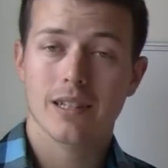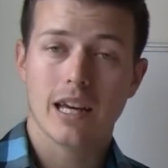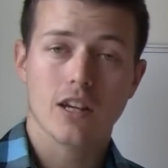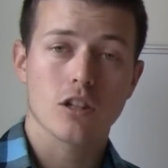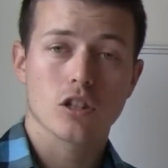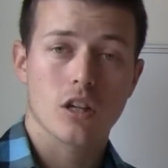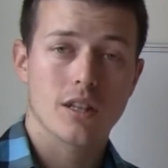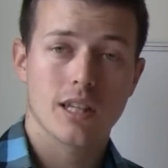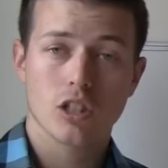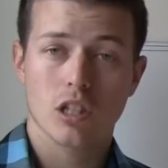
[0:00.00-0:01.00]
quand que je
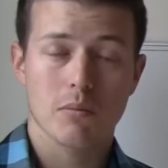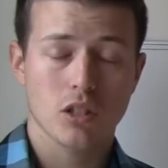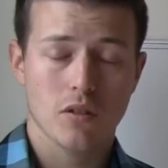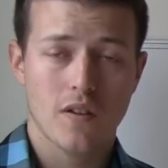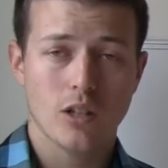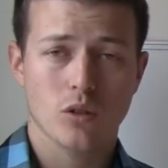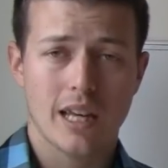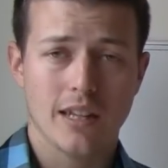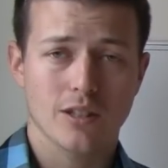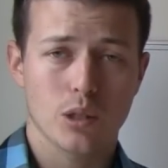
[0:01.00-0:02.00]
cotais, j'ai aimé ça faire du
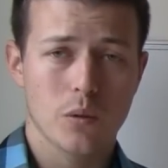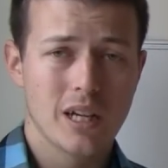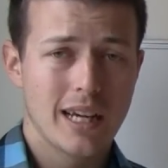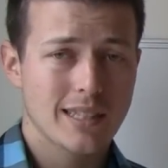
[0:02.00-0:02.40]
cardio.